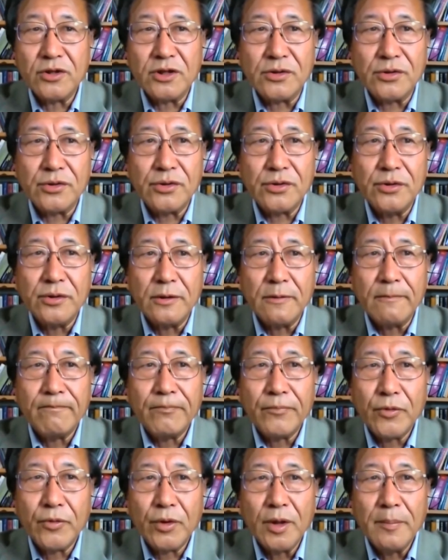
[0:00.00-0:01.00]
区，
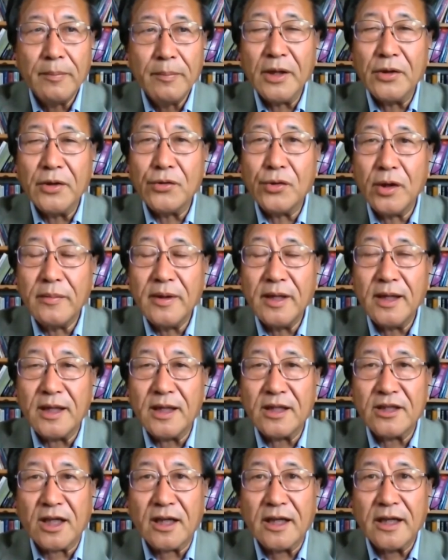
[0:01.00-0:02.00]
面对面的
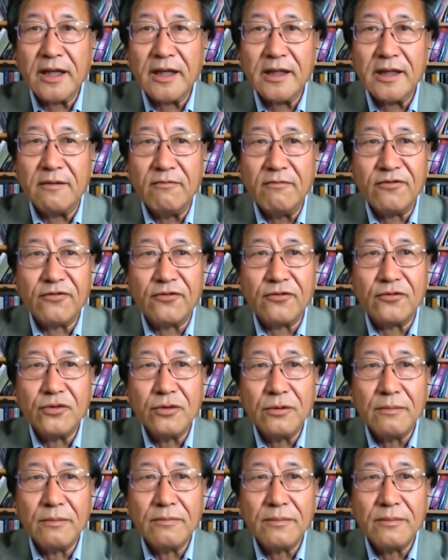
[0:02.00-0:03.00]
展开横
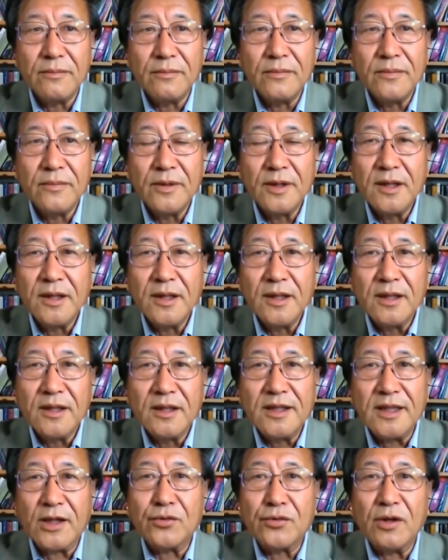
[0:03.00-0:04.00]
幅，
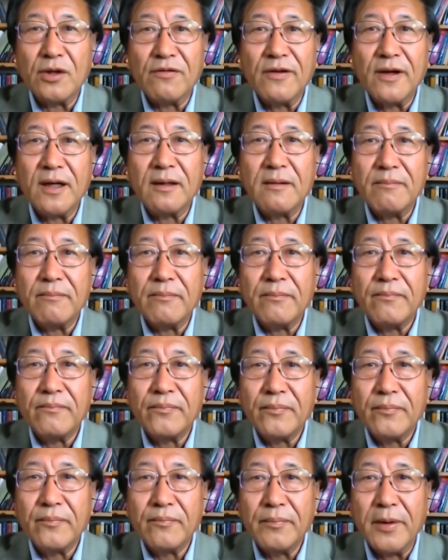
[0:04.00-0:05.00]
向对方
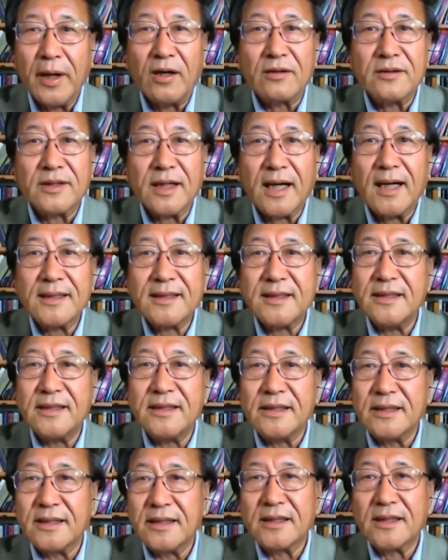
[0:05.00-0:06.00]
表达自
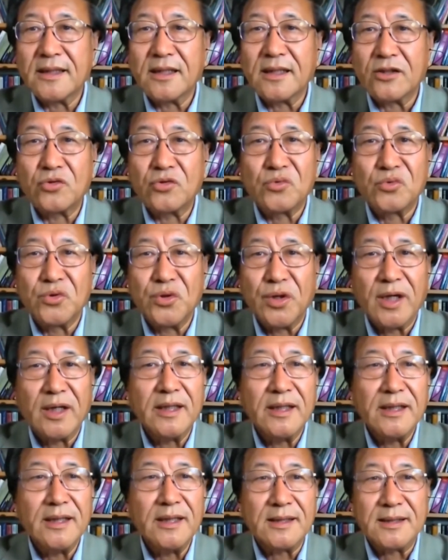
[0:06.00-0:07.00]
己的这个主权
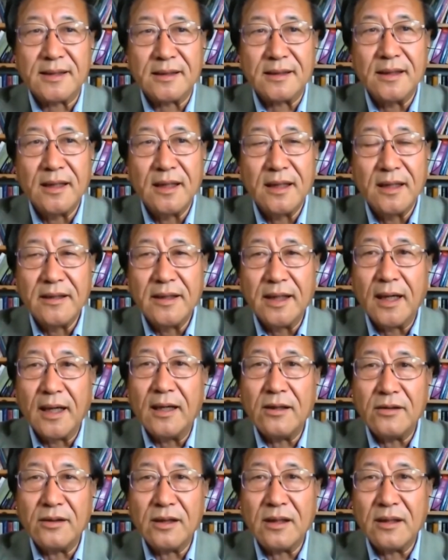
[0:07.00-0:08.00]
的意思。然
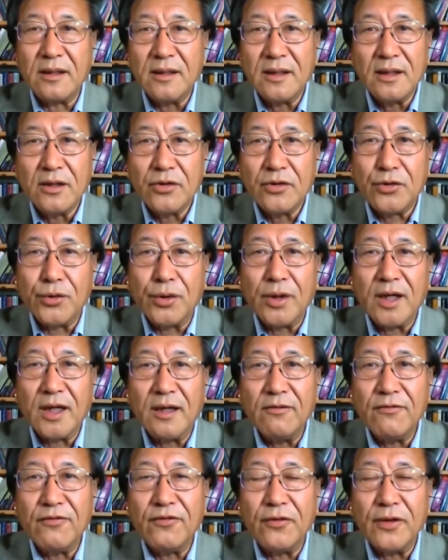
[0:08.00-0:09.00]
后呢，举了
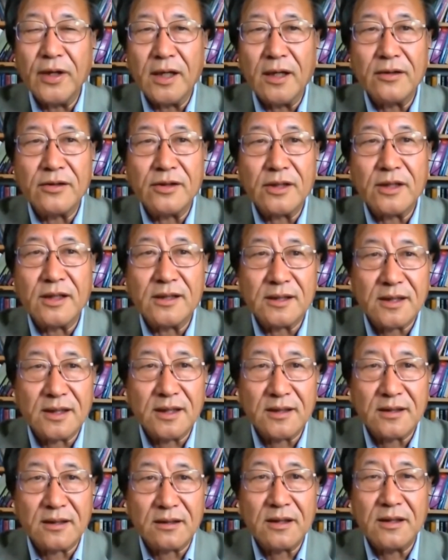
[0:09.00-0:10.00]
横幅以后，就各自各
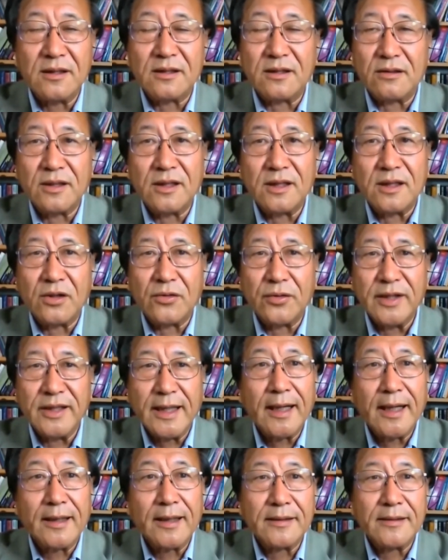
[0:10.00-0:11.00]
走，各走各的回
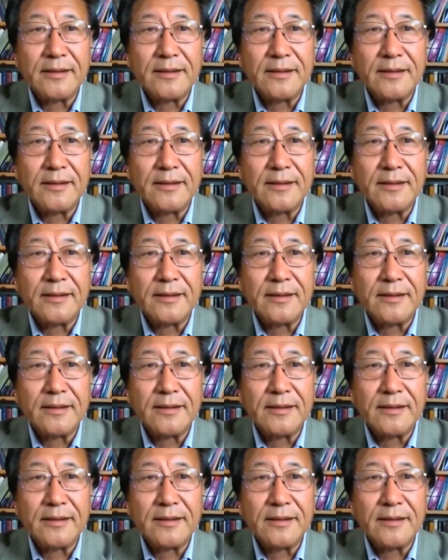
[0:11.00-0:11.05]
家了。